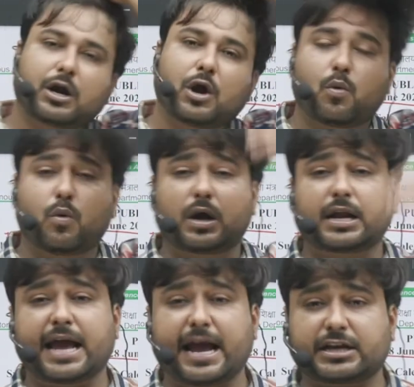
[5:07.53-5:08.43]
वट
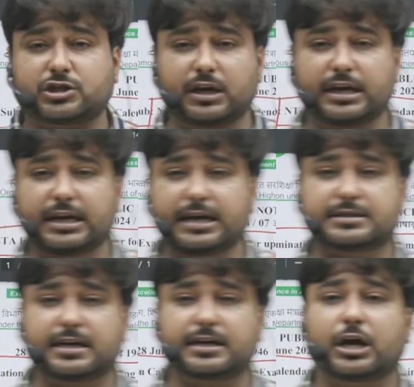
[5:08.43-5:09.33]
एक्चुअली नीड्स
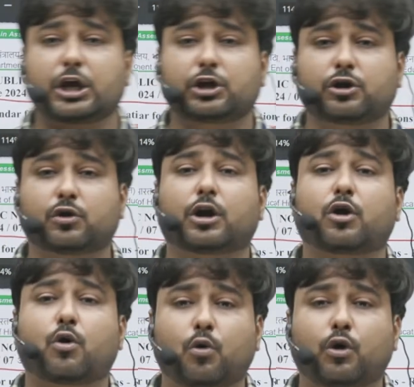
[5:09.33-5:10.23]
इट your
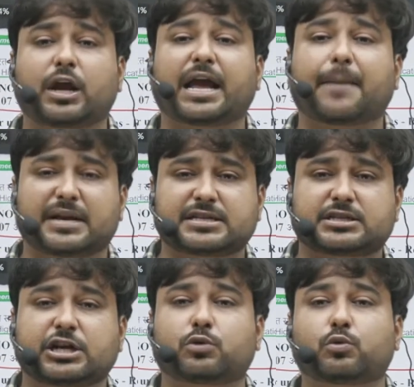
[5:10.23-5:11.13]
own capacity
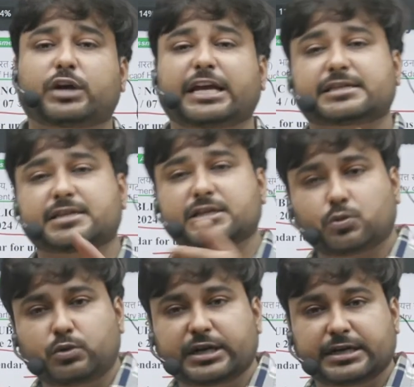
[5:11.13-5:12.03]
to teach the
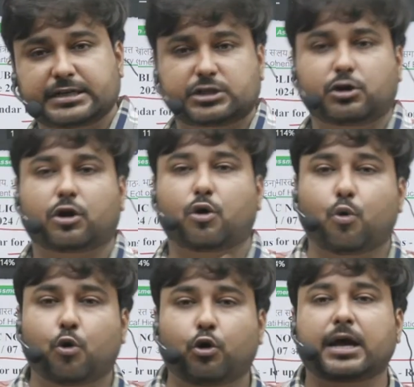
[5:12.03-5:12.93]
students your
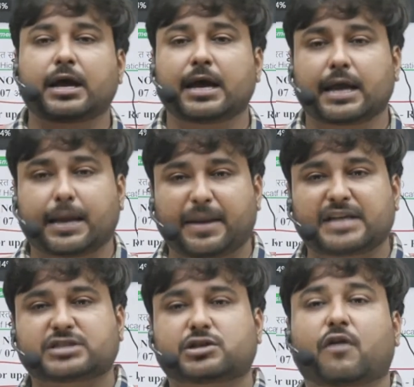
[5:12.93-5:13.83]
own
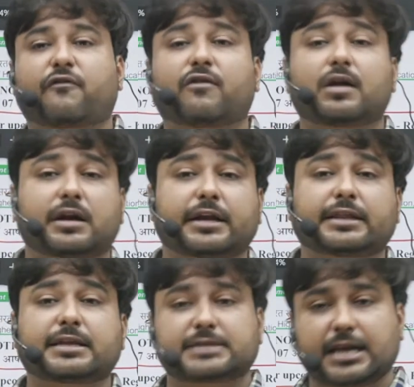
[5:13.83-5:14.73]
capacity of learning the
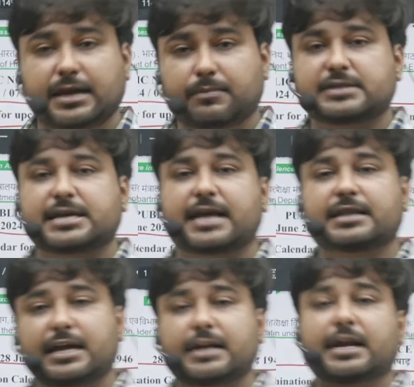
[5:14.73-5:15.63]
syllabus and
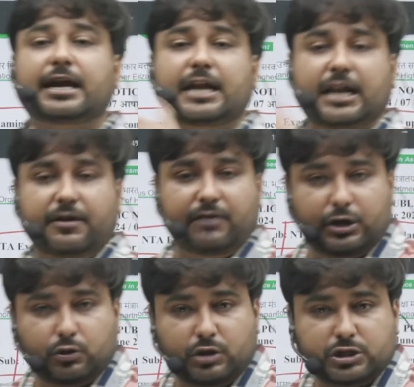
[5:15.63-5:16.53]
then deliver it to
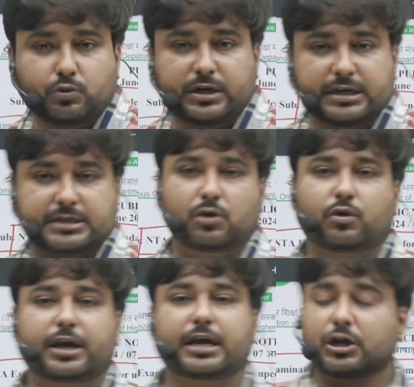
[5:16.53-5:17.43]
the students okay
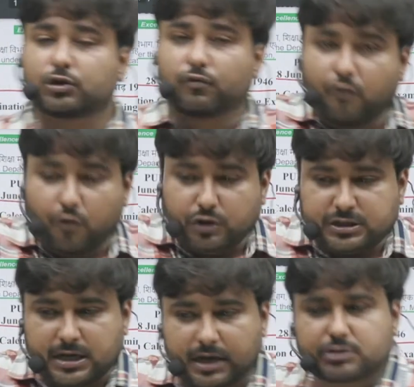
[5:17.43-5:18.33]
तो वो
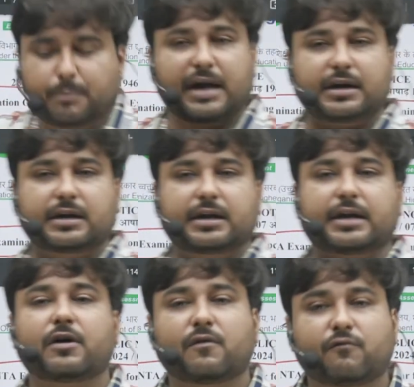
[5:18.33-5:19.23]
सारा जो पैटर्न है
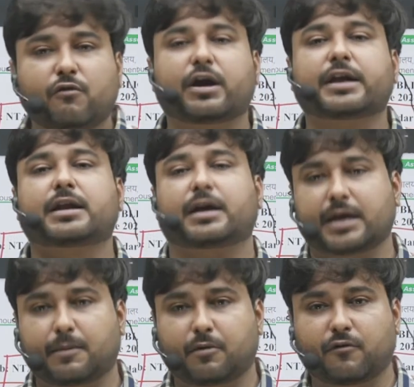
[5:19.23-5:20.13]
वो कहीं ना कहीं
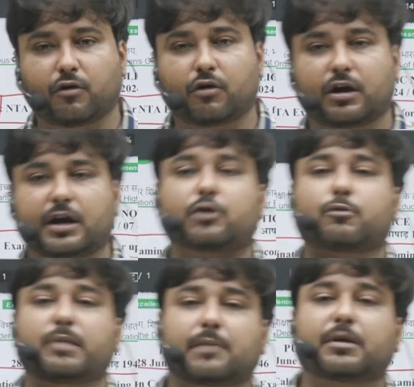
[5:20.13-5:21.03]
आपको फॉलो करना है टू
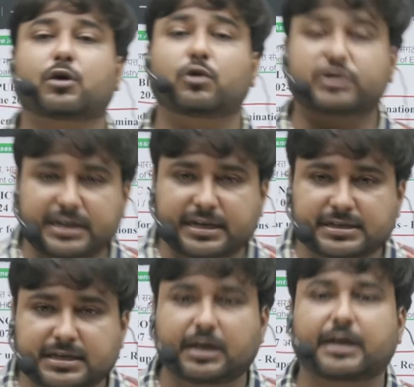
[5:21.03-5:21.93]
बिकम अ गुड सिटीजन
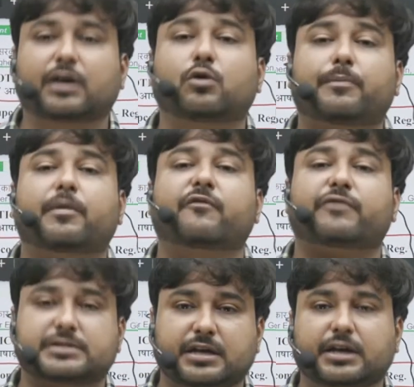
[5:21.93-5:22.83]
एंड अ गुड
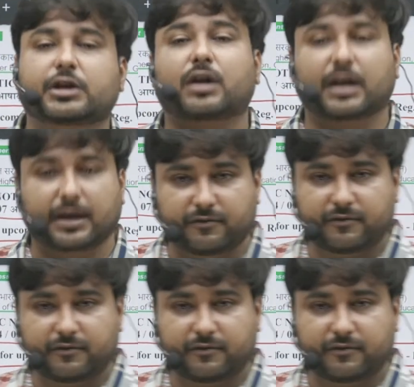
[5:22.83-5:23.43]
प्रोफेसर इन योर लाइफ